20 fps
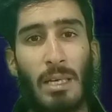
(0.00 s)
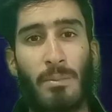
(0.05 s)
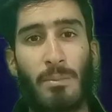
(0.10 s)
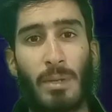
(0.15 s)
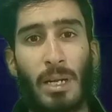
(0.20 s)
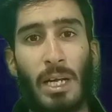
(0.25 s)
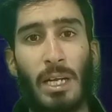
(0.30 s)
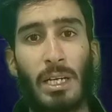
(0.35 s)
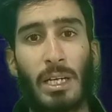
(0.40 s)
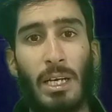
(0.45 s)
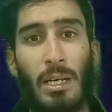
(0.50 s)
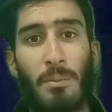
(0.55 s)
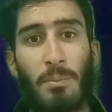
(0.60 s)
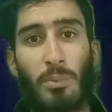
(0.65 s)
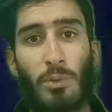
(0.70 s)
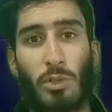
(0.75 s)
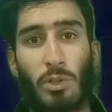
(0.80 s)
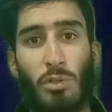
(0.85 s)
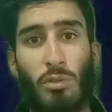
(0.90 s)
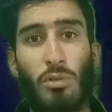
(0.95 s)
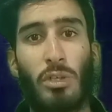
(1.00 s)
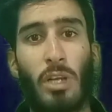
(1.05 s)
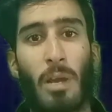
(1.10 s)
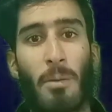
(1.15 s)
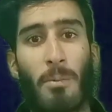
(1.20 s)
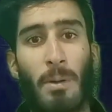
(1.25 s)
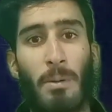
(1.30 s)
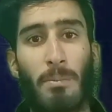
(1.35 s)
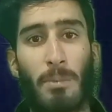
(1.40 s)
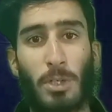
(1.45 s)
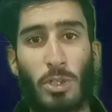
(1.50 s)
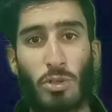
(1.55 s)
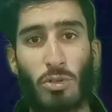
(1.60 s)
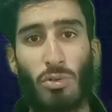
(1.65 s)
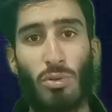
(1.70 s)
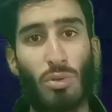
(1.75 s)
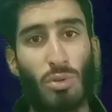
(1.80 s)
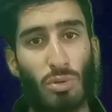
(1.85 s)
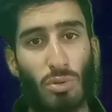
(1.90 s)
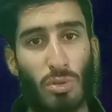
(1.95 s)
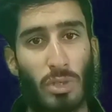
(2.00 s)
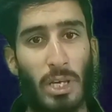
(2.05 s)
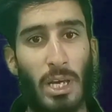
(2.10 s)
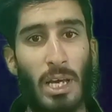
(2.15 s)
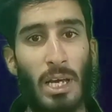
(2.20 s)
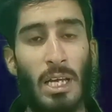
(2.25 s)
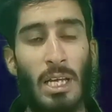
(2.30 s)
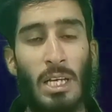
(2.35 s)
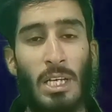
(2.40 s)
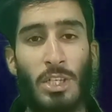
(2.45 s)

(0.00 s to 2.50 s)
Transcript: इमरान खान पूरी दुनिया में मशहूर हो गया